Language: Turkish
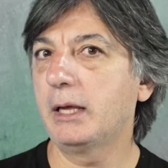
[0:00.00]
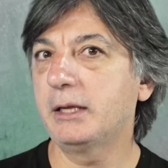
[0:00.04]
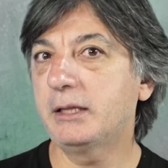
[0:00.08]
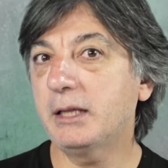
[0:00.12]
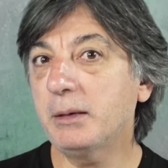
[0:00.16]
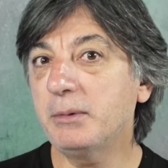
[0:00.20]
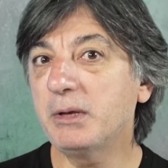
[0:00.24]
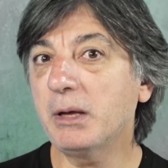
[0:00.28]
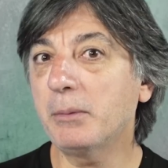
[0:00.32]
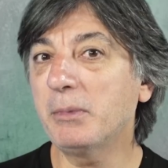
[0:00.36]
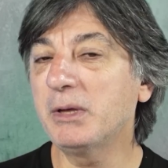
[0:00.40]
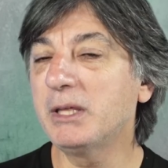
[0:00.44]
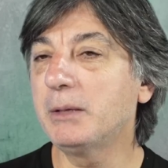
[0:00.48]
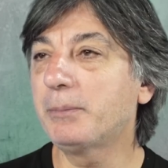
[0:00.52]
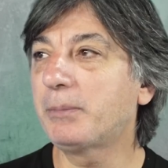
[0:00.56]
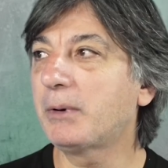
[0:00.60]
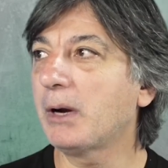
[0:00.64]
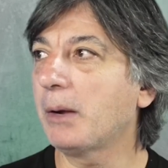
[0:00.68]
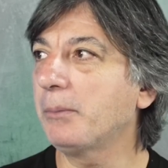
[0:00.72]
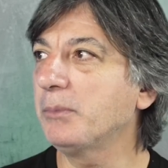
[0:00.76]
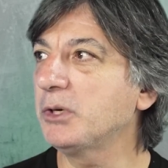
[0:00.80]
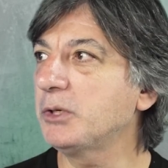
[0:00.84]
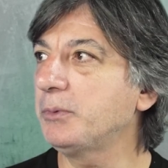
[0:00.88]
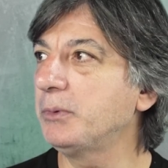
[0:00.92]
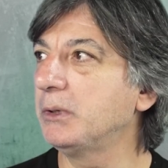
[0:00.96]
E tabi ama
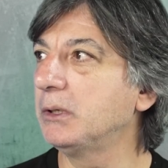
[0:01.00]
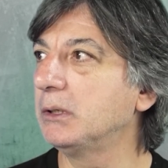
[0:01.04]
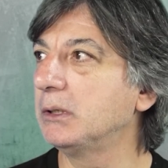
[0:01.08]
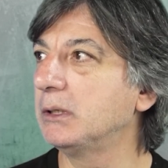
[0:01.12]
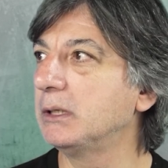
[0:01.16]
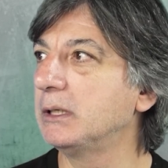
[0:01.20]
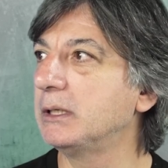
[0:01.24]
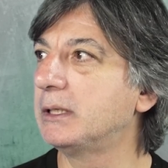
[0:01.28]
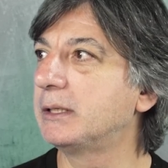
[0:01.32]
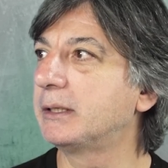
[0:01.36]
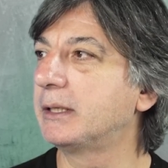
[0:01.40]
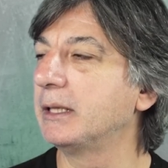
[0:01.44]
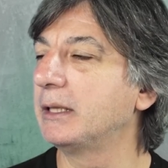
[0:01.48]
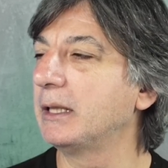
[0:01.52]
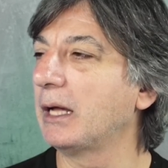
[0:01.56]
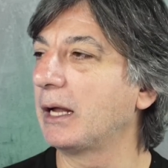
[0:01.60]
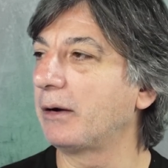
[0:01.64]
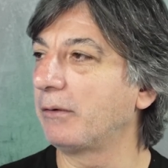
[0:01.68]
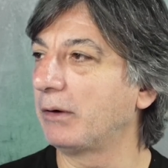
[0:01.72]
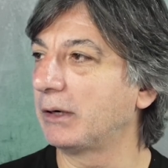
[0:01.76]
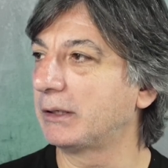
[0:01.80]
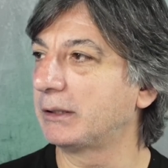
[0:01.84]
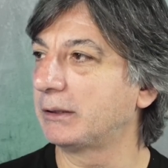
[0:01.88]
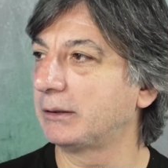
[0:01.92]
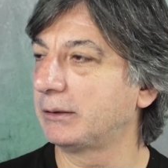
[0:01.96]
yıpranmış bir iktidar yani,
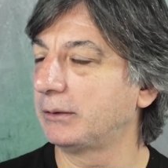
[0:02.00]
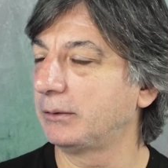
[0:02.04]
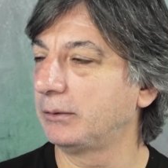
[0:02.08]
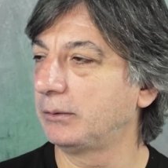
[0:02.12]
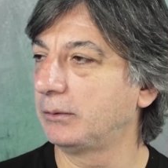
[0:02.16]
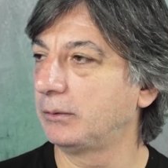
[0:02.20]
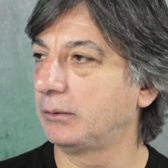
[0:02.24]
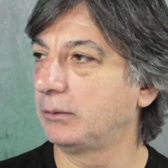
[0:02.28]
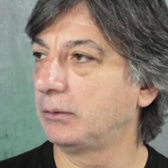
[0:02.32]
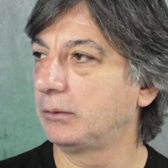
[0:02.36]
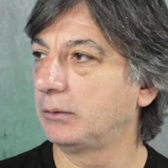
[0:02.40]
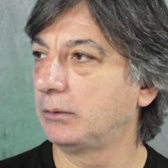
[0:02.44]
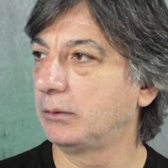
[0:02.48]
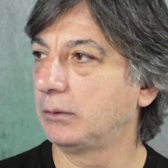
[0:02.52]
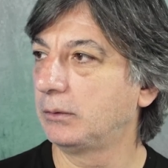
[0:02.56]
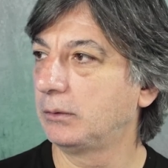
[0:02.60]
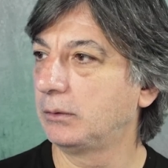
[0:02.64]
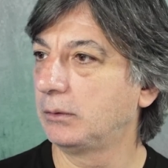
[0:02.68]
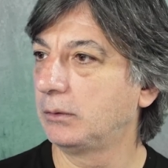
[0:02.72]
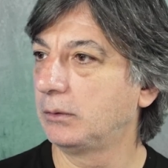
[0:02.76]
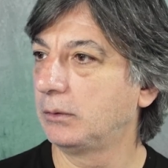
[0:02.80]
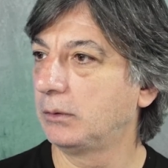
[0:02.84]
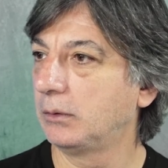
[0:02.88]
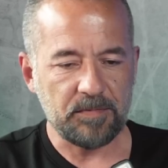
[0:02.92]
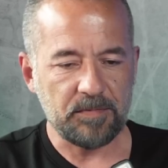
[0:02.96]
var. 9 senedir
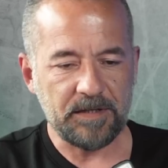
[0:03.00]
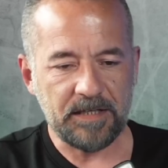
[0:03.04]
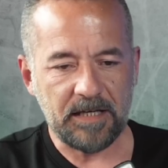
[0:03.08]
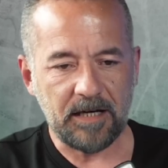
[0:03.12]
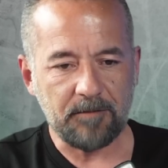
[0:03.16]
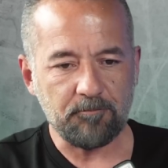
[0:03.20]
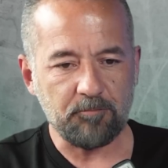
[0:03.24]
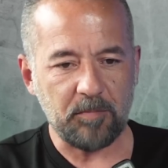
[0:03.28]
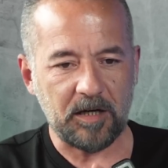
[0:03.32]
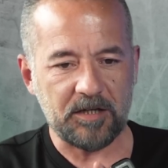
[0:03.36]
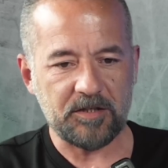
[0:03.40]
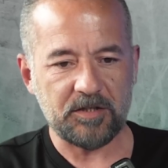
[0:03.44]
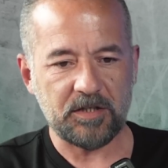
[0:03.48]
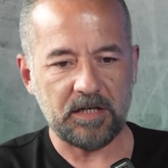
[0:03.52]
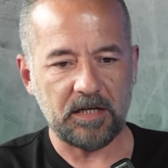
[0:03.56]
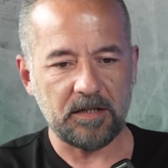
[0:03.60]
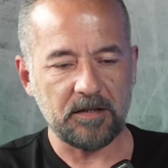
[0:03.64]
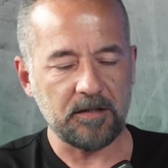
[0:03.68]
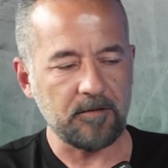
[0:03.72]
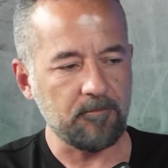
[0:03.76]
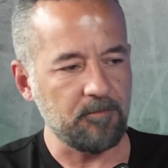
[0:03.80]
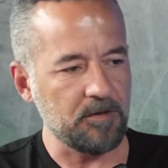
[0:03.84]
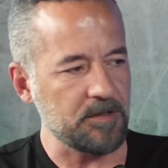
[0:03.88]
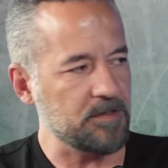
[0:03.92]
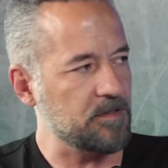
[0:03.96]
inan
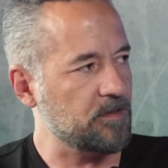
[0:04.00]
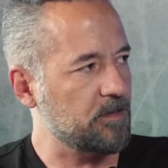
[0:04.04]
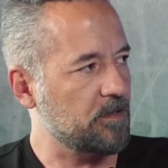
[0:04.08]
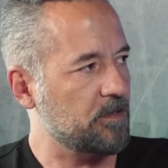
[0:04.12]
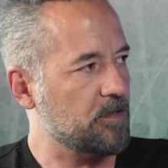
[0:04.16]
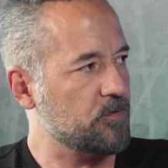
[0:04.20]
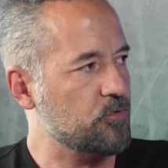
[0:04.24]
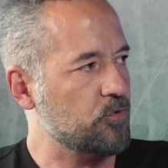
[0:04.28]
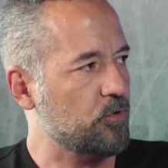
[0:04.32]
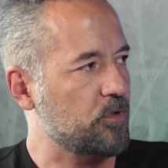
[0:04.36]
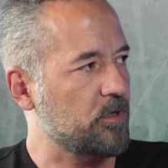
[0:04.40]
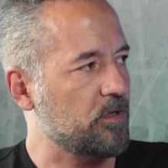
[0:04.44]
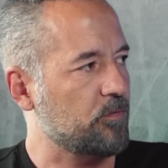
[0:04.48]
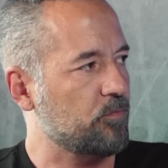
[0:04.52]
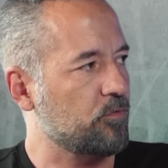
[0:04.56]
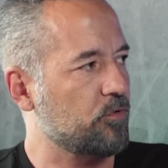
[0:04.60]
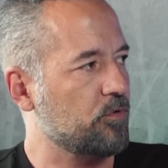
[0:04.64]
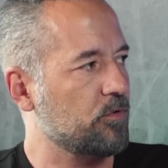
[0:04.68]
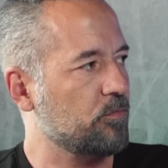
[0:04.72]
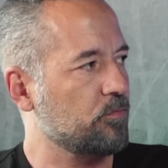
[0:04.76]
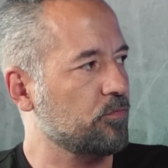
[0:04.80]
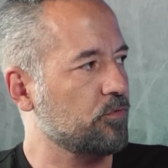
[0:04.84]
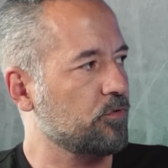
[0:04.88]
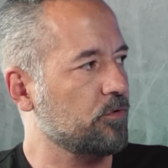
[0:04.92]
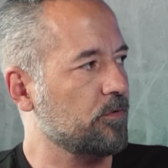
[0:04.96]
başkanlık bazında da
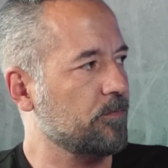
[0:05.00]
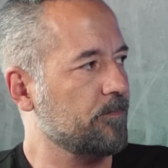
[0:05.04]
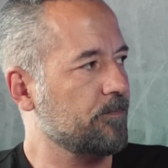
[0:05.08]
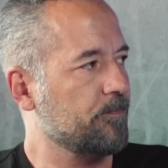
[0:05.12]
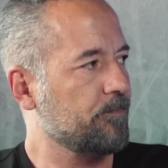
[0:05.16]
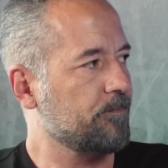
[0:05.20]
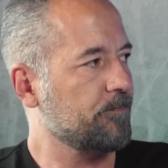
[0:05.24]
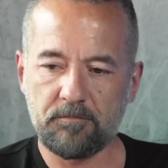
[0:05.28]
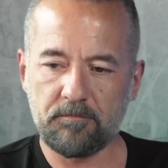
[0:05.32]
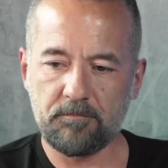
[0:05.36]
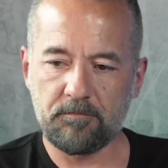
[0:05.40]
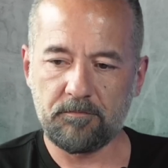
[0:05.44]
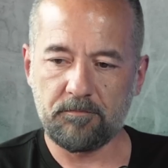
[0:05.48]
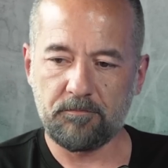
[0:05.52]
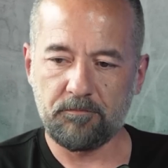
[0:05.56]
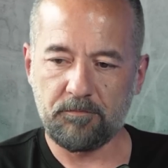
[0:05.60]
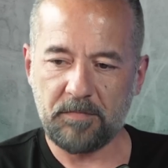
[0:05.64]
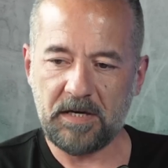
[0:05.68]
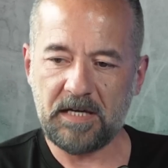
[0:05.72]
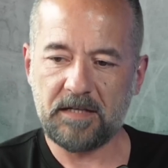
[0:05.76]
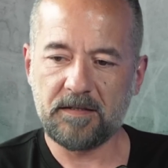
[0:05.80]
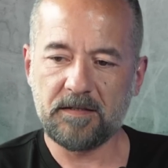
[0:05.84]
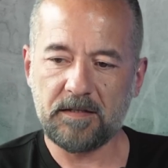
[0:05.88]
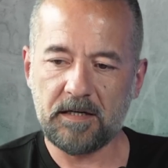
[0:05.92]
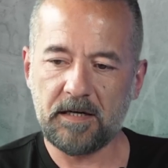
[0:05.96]
söylemiyorum bunu
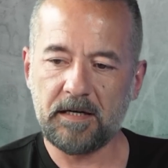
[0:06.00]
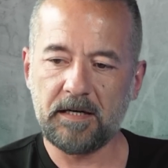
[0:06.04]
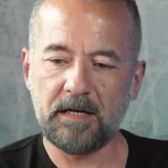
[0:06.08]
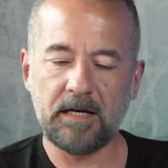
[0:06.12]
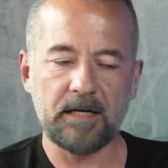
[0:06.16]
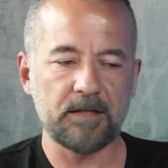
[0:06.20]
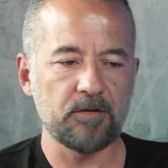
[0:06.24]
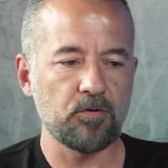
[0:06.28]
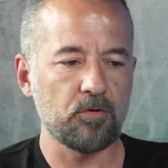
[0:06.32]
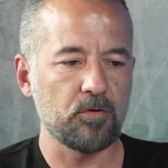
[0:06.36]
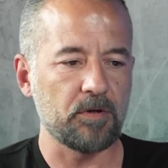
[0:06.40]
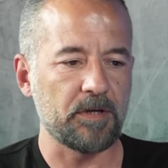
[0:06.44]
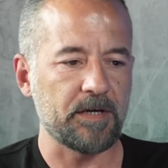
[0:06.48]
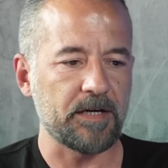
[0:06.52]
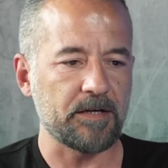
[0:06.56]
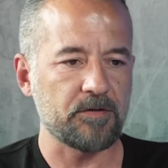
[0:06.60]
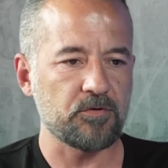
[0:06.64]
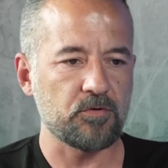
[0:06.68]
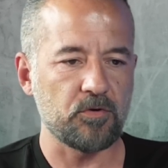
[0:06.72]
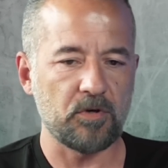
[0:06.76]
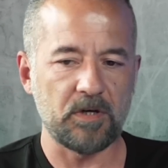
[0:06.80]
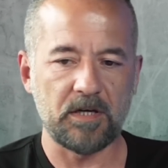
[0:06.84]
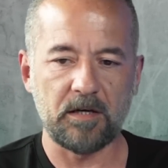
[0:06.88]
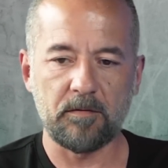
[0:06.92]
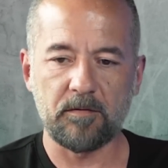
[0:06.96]
medya ayağı da olarak
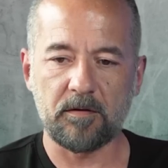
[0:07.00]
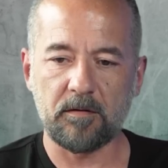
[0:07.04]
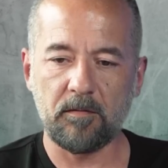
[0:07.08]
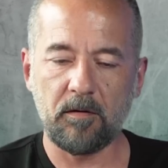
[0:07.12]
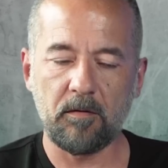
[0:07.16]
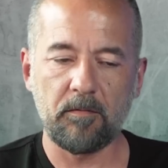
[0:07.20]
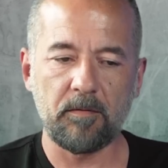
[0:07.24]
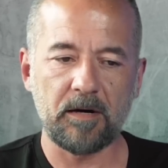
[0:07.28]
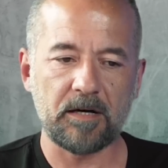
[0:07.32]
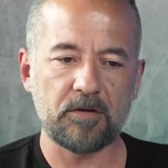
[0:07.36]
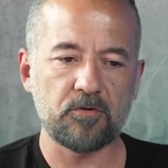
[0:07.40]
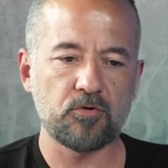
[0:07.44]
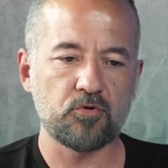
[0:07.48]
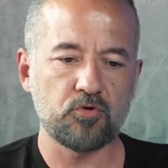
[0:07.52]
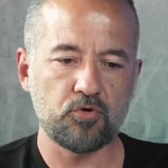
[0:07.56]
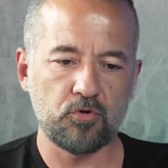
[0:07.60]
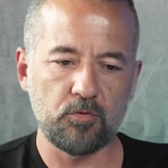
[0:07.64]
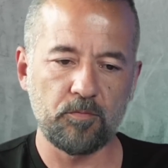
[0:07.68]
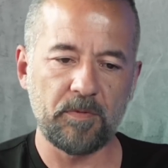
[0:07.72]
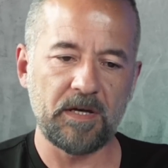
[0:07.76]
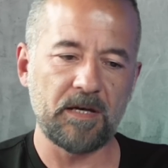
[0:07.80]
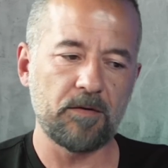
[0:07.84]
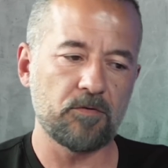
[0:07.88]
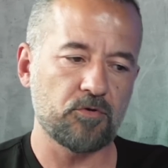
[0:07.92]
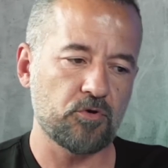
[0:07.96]
söyleyebilirim ama bak
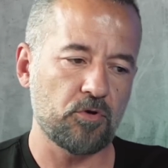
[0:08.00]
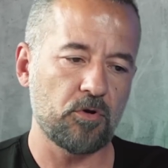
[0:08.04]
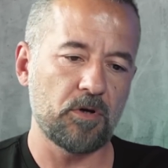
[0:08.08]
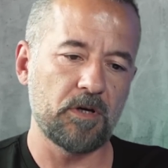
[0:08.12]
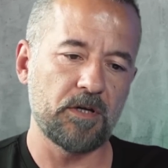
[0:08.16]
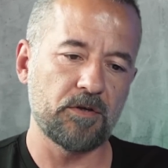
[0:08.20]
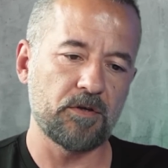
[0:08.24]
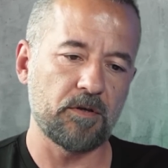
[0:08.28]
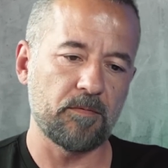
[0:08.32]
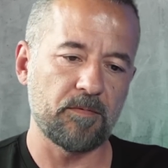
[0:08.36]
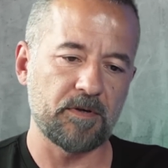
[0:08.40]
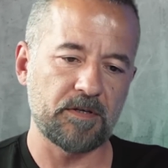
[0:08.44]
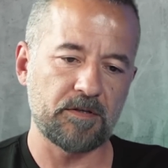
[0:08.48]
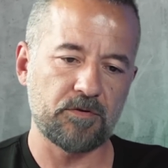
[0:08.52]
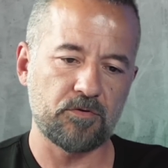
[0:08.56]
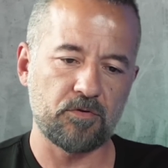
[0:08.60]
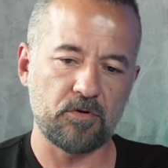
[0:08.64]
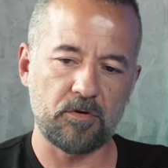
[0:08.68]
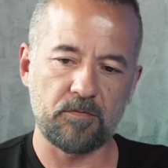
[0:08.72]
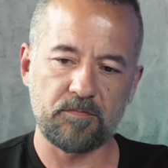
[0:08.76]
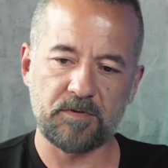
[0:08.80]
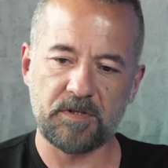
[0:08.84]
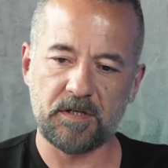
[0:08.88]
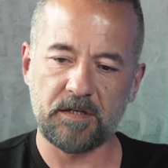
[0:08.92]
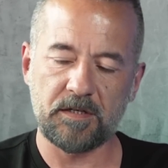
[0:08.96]
şu şöyle demek
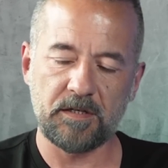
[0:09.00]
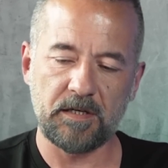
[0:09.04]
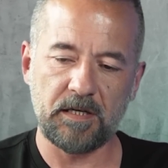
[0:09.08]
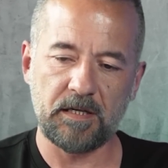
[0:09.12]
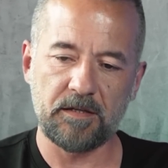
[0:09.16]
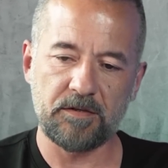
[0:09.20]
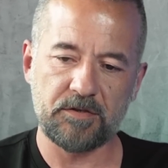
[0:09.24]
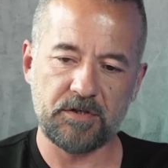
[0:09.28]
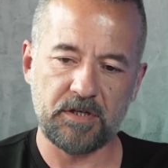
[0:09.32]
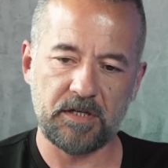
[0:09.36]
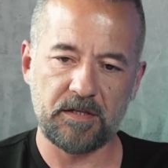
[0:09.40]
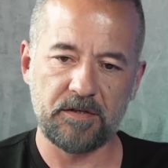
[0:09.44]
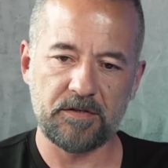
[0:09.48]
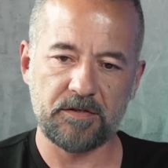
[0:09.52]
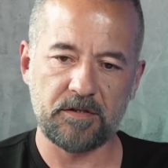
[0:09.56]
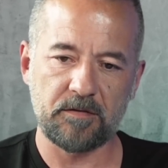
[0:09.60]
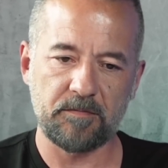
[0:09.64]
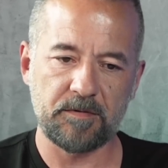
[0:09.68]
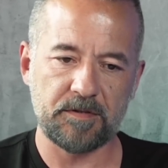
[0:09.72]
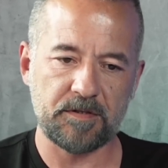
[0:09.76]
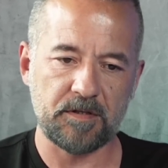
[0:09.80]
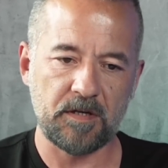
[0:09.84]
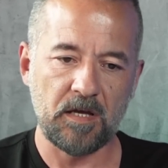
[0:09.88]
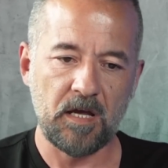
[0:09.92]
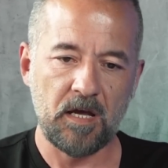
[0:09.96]
istiyorum. Sakın yanlış
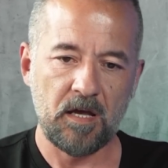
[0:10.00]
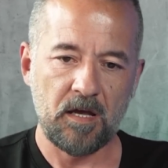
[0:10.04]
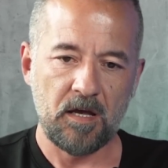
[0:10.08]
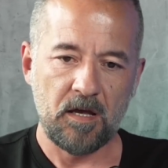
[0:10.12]
anlaşılmasın.